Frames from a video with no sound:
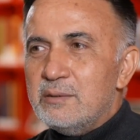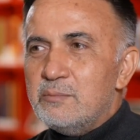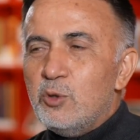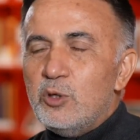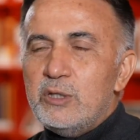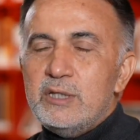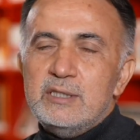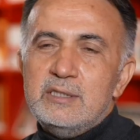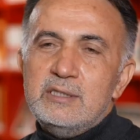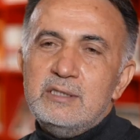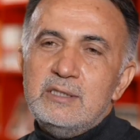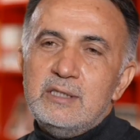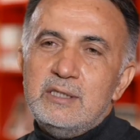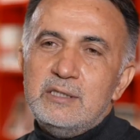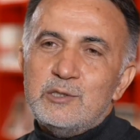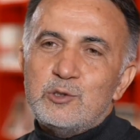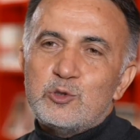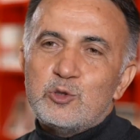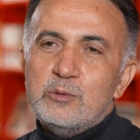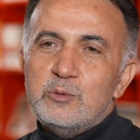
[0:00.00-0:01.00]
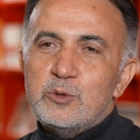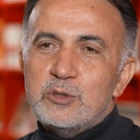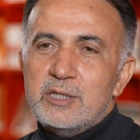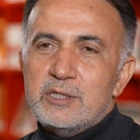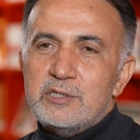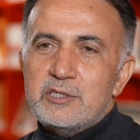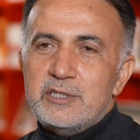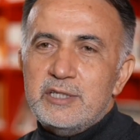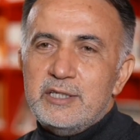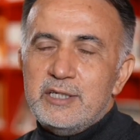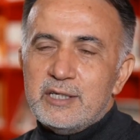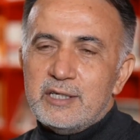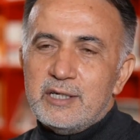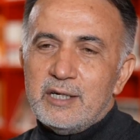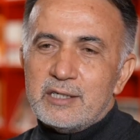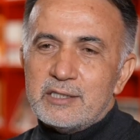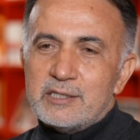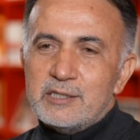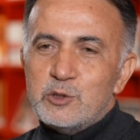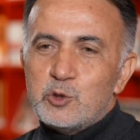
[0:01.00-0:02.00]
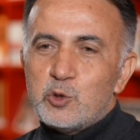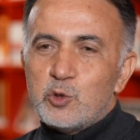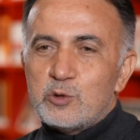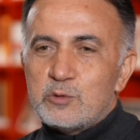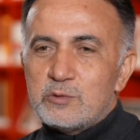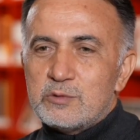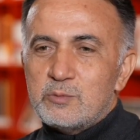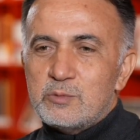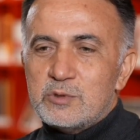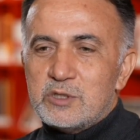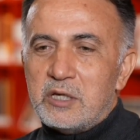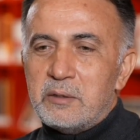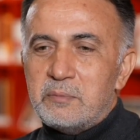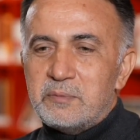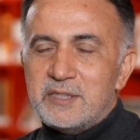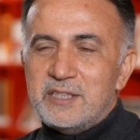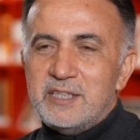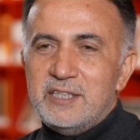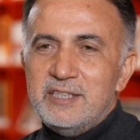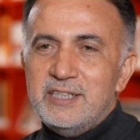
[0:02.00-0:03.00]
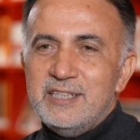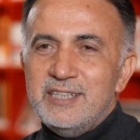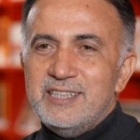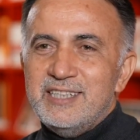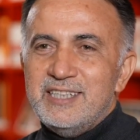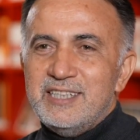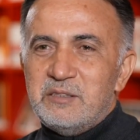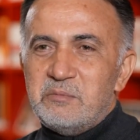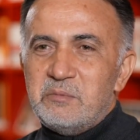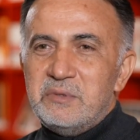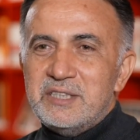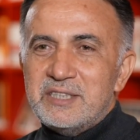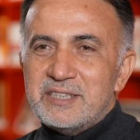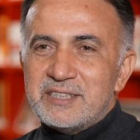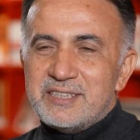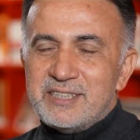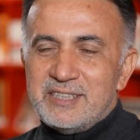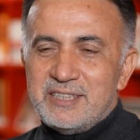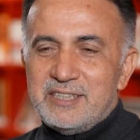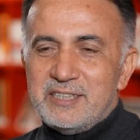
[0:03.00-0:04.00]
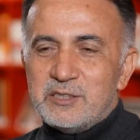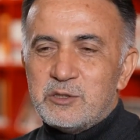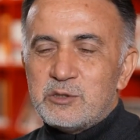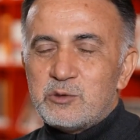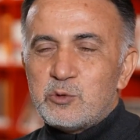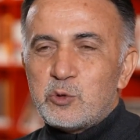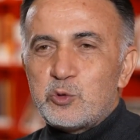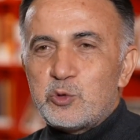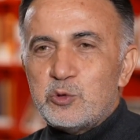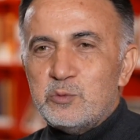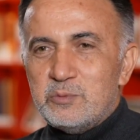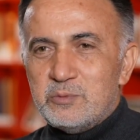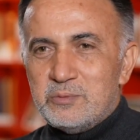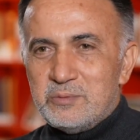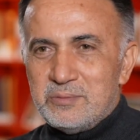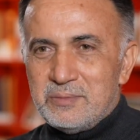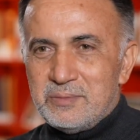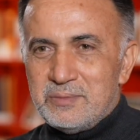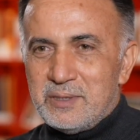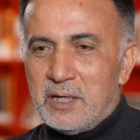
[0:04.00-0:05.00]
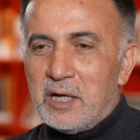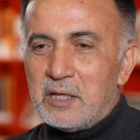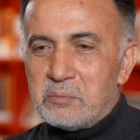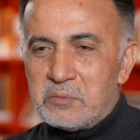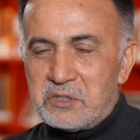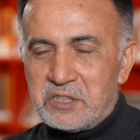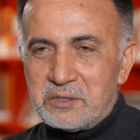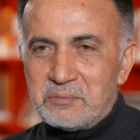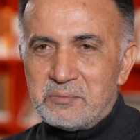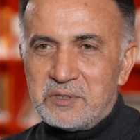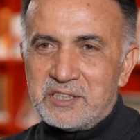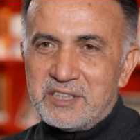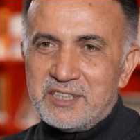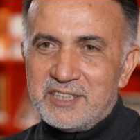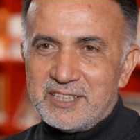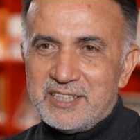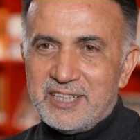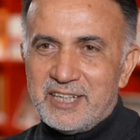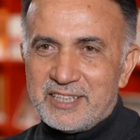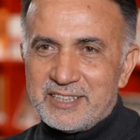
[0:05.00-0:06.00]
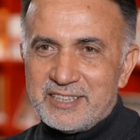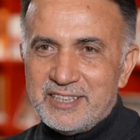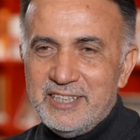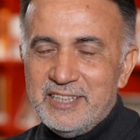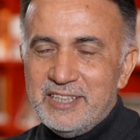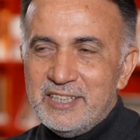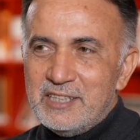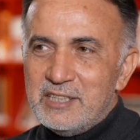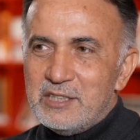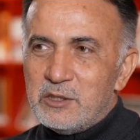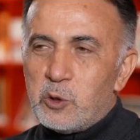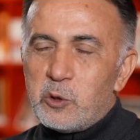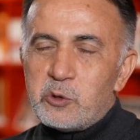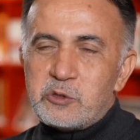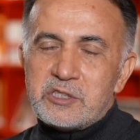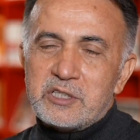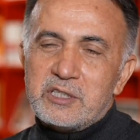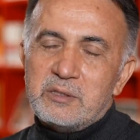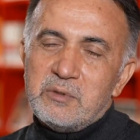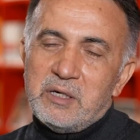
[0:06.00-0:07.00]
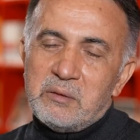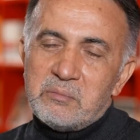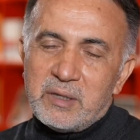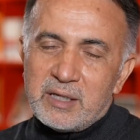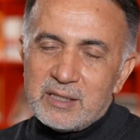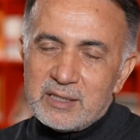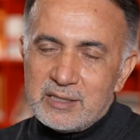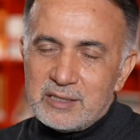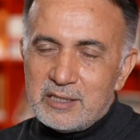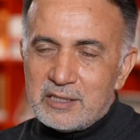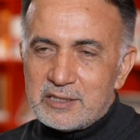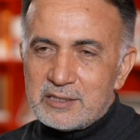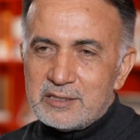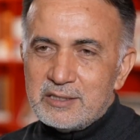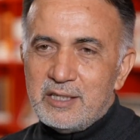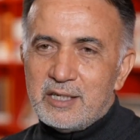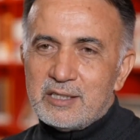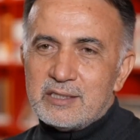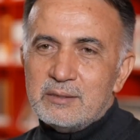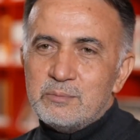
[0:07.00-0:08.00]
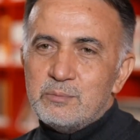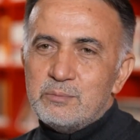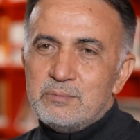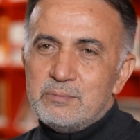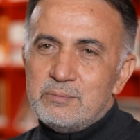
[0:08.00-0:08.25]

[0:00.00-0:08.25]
böyle İngiliz sömürgeciliğine karşı çok tepkili bir e, tutum almışım şiirlerde. Oysa ki ben Bangladeşlilerde